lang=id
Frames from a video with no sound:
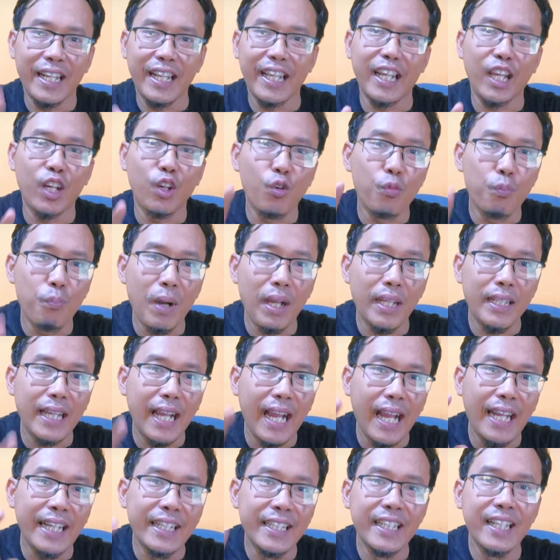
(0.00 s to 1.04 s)
Kenaikan upah
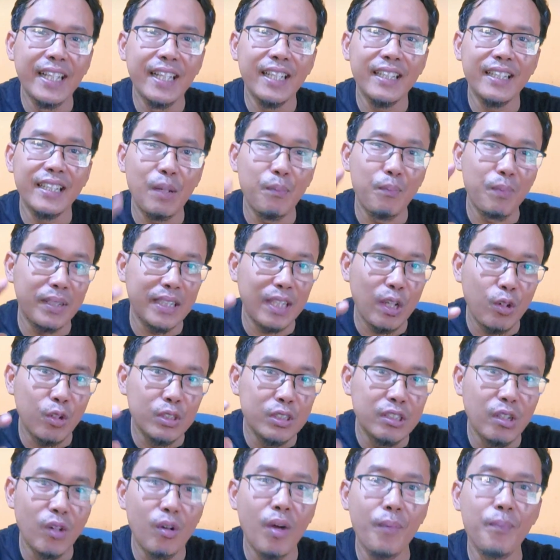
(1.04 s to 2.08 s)
yang adil dan
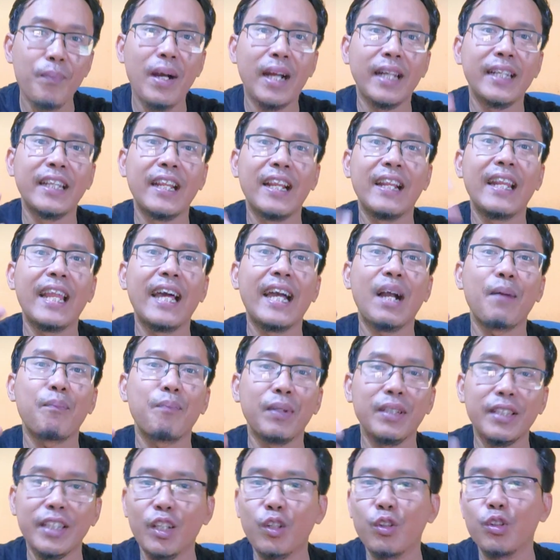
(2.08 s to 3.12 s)
bertanggung jawab adalah
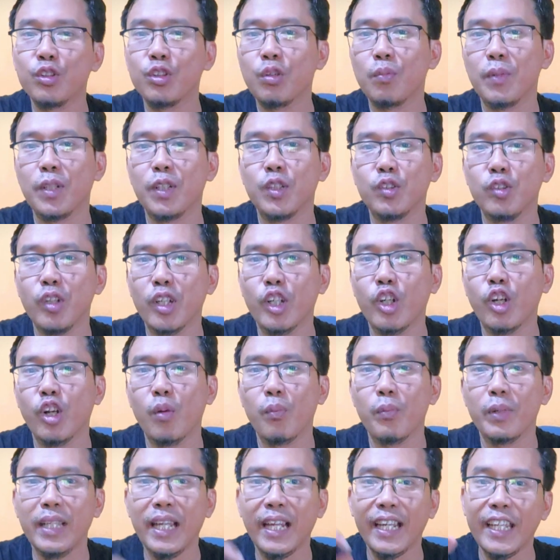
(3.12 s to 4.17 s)
langkah penting untuk menuju
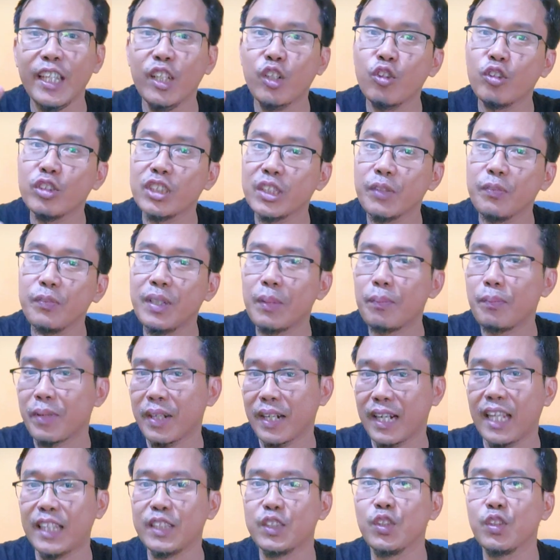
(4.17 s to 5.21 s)
ekonomi yang inklusif dan
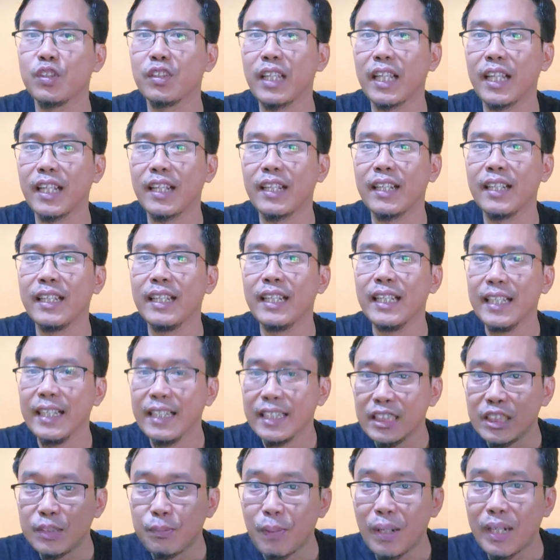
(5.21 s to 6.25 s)
berkelanjutan.
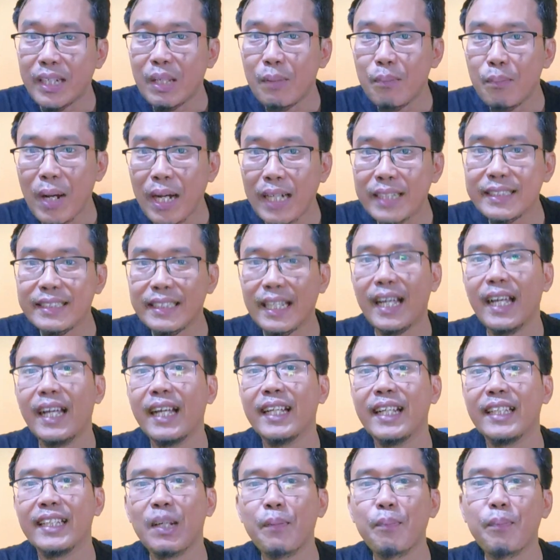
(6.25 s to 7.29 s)
Sebagai
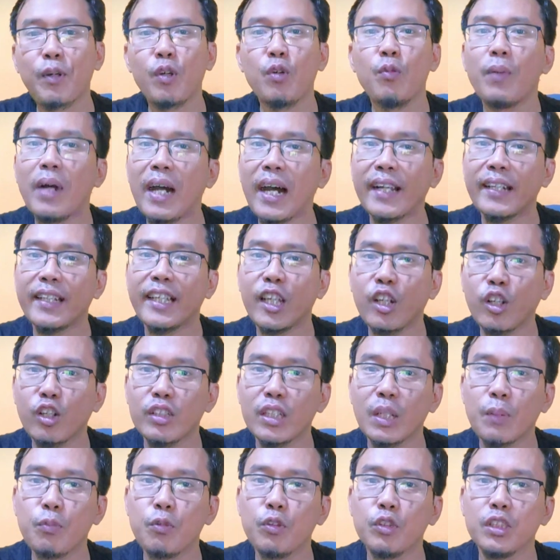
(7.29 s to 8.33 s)
bangsa, kita perlu menghargai
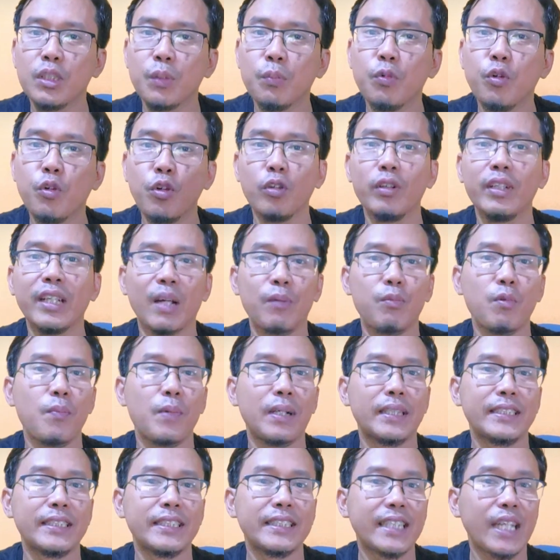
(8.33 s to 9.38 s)
kontribusi buruh dengan
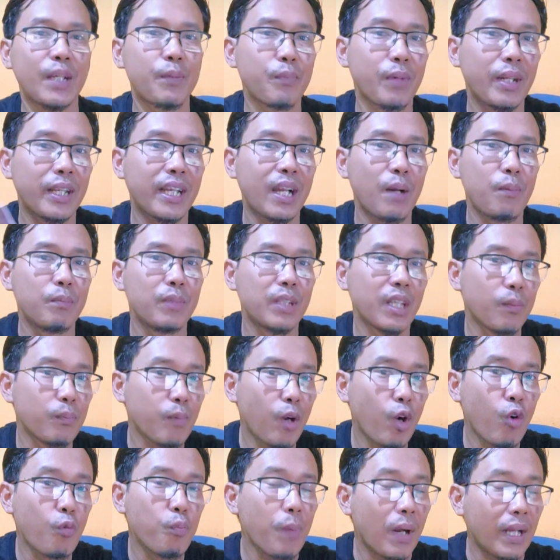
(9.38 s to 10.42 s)
memastikan mereka
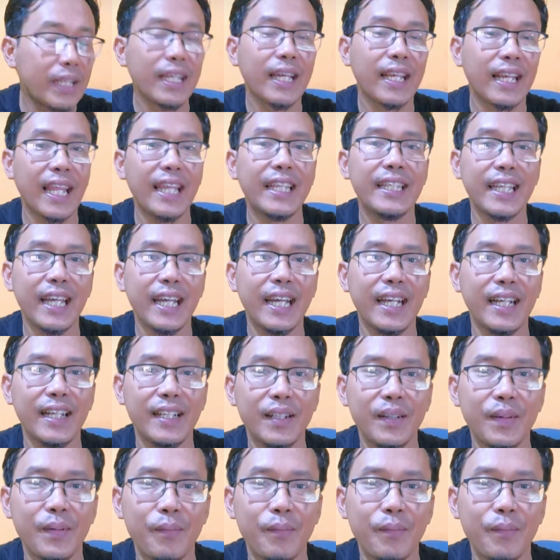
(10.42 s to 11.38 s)
menerima upah yang layak.